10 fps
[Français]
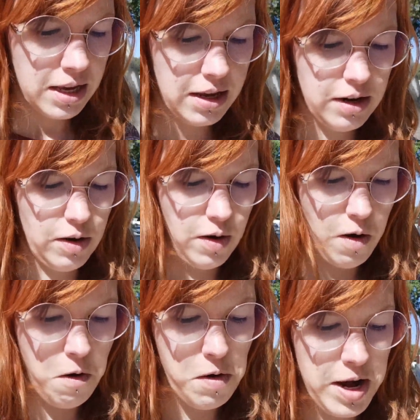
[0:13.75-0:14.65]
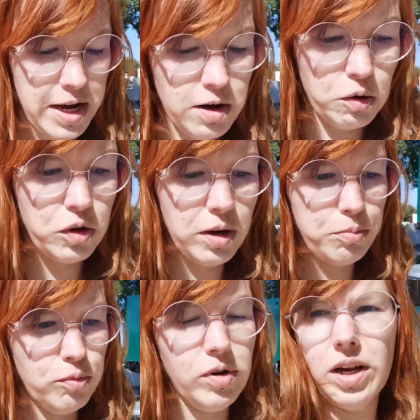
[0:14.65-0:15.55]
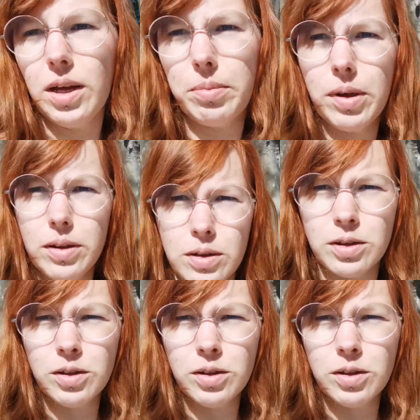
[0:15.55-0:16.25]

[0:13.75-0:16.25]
Alors euh, les cloches, les poules, les lapins,